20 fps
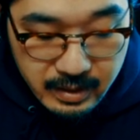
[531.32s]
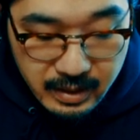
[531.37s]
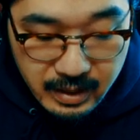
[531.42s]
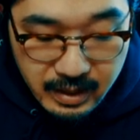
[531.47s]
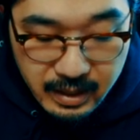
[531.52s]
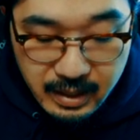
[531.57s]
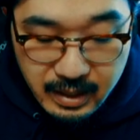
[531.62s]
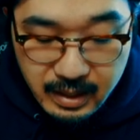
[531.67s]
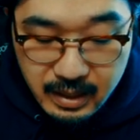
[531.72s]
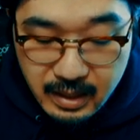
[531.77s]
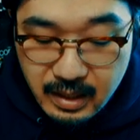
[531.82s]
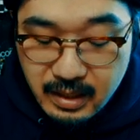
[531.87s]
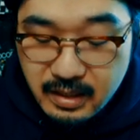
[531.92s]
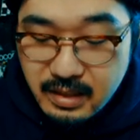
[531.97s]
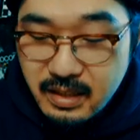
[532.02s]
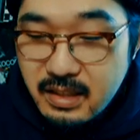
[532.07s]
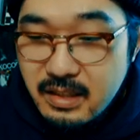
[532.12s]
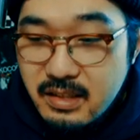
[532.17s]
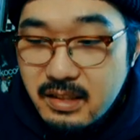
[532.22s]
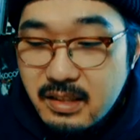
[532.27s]
えー、
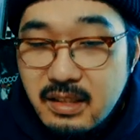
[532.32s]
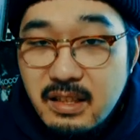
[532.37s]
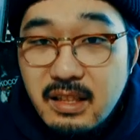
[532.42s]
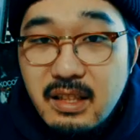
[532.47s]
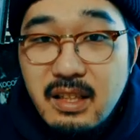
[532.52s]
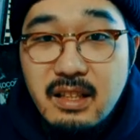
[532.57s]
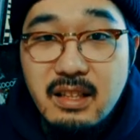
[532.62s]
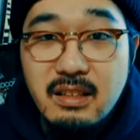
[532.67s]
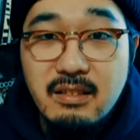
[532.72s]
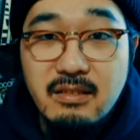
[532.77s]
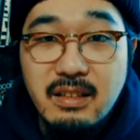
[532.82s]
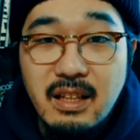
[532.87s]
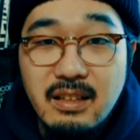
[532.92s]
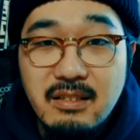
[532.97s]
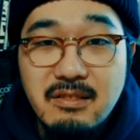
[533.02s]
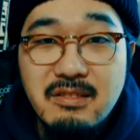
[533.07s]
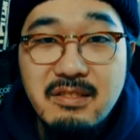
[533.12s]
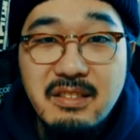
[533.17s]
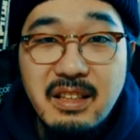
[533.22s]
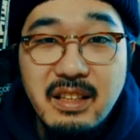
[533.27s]
認識データの
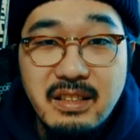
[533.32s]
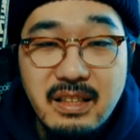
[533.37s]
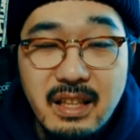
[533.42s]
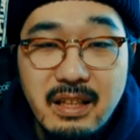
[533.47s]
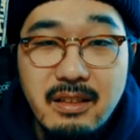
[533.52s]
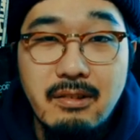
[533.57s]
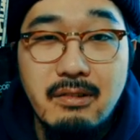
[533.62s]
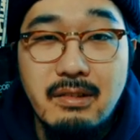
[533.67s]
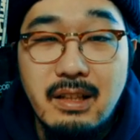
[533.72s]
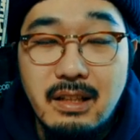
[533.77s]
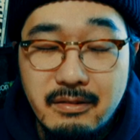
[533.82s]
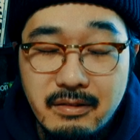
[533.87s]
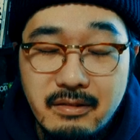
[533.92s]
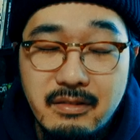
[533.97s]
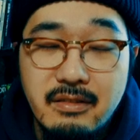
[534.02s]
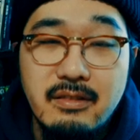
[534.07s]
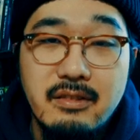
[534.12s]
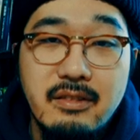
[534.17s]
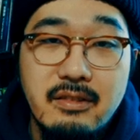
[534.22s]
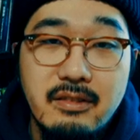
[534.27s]
タグ付け作業だ
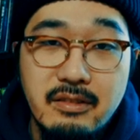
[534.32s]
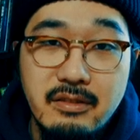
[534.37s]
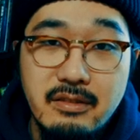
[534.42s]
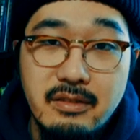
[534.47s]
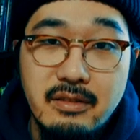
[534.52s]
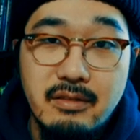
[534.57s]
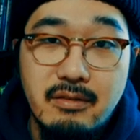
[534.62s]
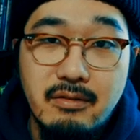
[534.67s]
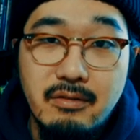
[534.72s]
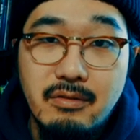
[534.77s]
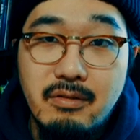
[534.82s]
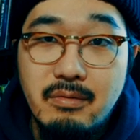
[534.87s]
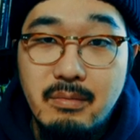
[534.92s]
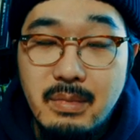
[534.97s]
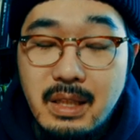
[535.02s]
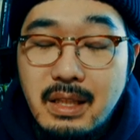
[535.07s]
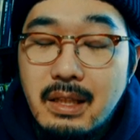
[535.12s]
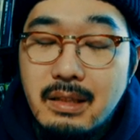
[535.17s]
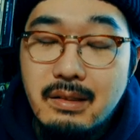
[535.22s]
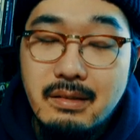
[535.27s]
ということ
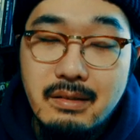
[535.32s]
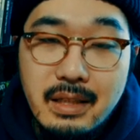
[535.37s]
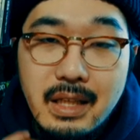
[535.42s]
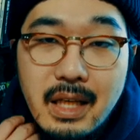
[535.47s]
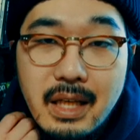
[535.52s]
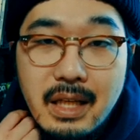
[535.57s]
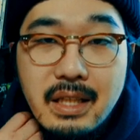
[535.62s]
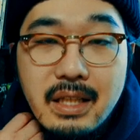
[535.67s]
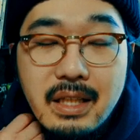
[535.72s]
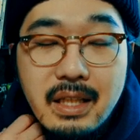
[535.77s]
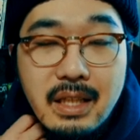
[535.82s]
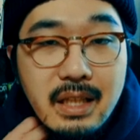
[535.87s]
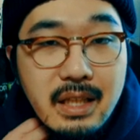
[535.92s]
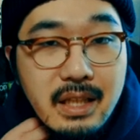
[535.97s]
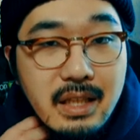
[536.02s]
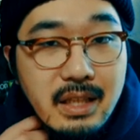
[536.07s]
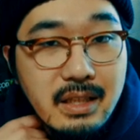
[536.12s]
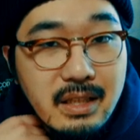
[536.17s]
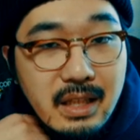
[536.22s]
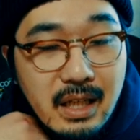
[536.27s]
みたいですね。
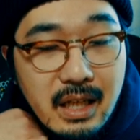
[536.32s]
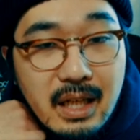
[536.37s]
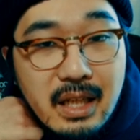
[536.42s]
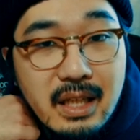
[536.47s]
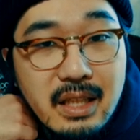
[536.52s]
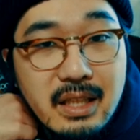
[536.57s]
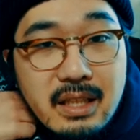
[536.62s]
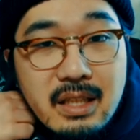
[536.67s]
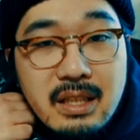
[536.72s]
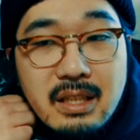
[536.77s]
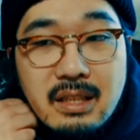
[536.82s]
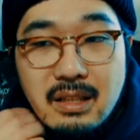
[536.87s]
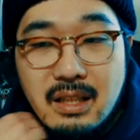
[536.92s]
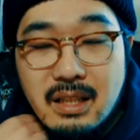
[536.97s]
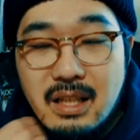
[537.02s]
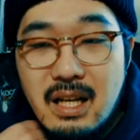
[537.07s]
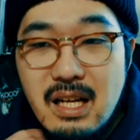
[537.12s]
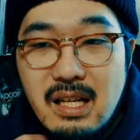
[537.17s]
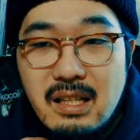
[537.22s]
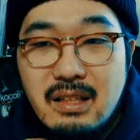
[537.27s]
はい。
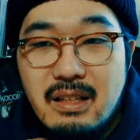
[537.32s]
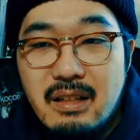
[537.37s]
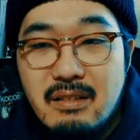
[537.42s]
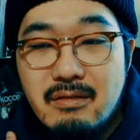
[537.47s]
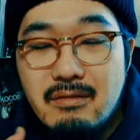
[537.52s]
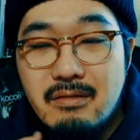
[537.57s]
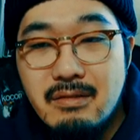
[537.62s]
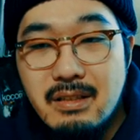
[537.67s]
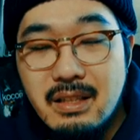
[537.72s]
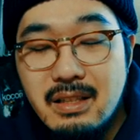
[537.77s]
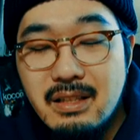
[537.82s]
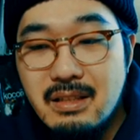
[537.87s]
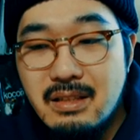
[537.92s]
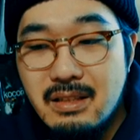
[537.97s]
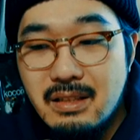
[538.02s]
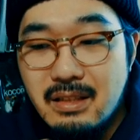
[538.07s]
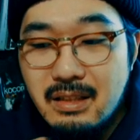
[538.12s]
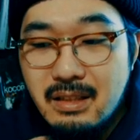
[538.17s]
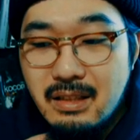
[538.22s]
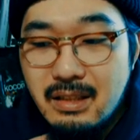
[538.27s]
カーテンを認
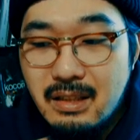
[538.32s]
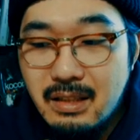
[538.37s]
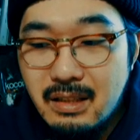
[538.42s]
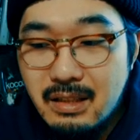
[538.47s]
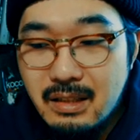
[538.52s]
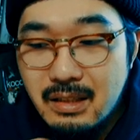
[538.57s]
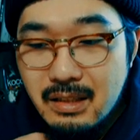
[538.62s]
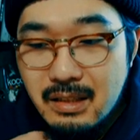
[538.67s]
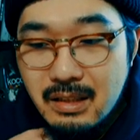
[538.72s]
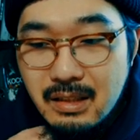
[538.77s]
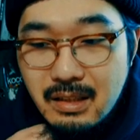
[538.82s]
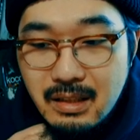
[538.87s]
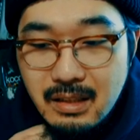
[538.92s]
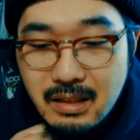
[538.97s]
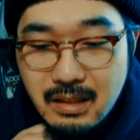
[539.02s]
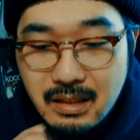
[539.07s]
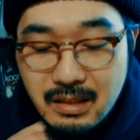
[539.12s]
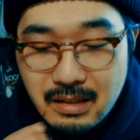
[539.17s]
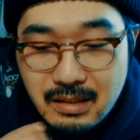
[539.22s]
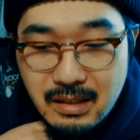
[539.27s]
識
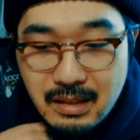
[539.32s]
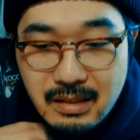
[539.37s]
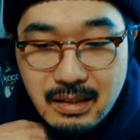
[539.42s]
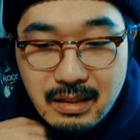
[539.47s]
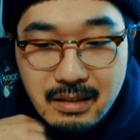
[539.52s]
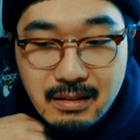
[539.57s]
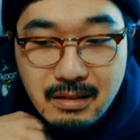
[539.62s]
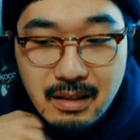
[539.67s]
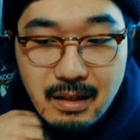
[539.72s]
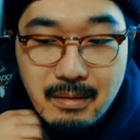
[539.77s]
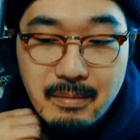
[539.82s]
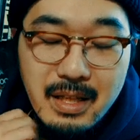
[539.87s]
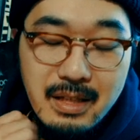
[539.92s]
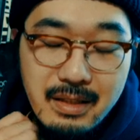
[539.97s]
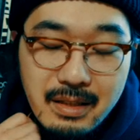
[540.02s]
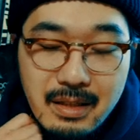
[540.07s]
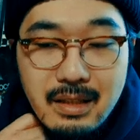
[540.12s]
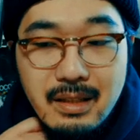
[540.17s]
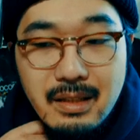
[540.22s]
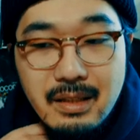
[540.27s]
させるため
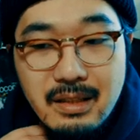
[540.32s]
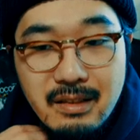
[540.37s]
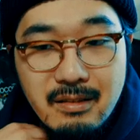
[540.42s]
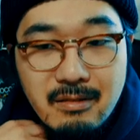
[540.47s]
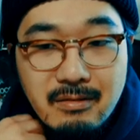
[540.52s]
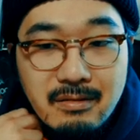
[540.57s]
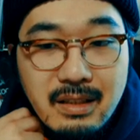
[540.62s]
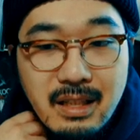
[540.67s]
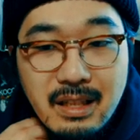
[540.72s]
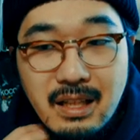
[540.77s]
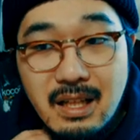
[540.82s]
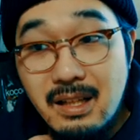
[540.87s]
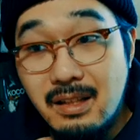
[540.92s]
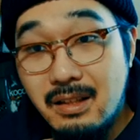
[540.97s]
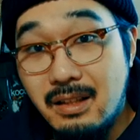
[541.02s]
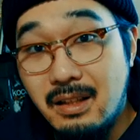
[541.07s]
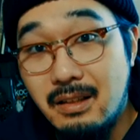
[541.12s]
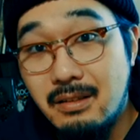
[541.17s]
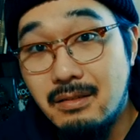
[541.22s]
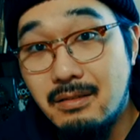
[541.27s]
にいろんな
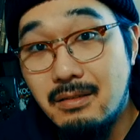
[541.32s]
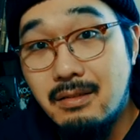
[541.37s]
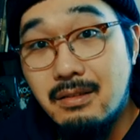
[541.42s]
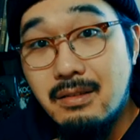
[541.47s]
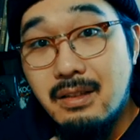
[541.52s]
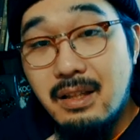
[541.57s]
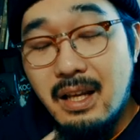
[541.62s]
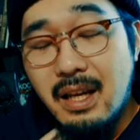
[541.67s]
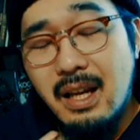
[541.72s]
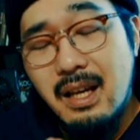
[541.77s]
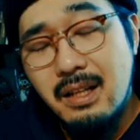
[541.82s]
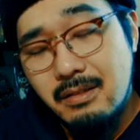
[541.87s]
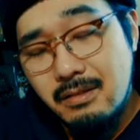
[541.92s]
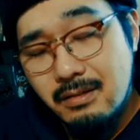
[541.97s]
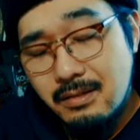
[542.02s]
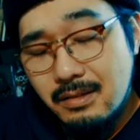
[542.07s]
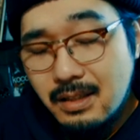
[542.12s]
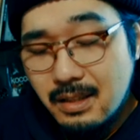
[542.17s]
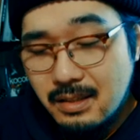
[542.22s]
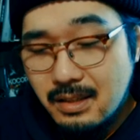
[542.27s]
カーテンの部屋
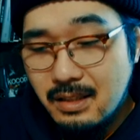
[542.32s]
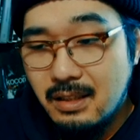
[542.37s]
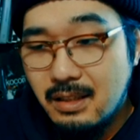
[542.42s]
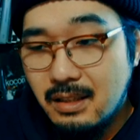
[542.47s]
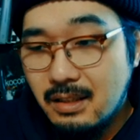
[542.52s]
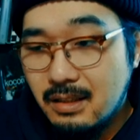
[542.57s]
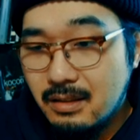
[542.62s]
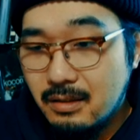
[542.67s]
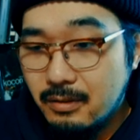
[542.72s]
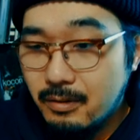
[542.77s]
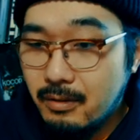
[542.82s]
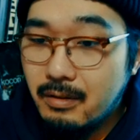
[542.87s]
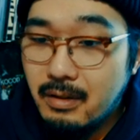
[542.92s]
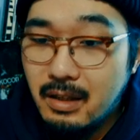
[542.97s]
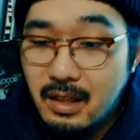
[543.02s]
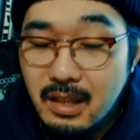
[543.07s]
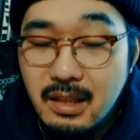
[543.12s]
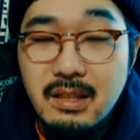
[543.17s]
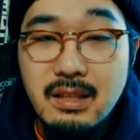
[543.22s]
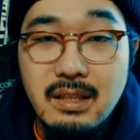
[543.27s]
の写真動
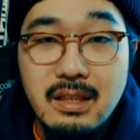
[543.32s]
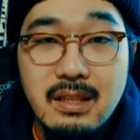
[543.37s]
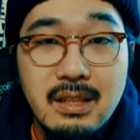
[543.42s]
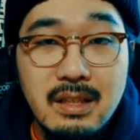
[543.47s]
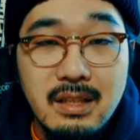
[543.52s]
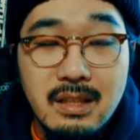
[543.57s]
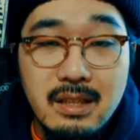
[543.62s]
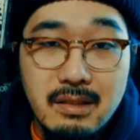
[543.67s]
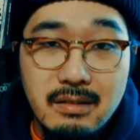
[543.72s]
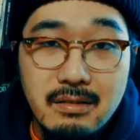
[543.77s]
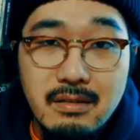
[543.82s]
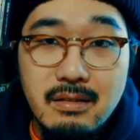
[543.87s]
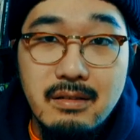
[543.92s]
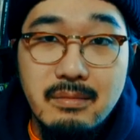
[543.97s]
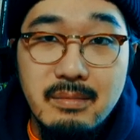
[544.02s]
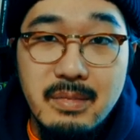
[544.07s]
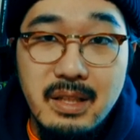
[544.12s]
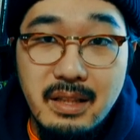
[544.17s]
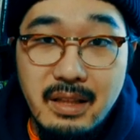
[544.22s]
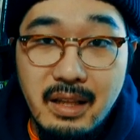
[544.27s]
画
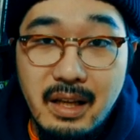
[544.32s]
を見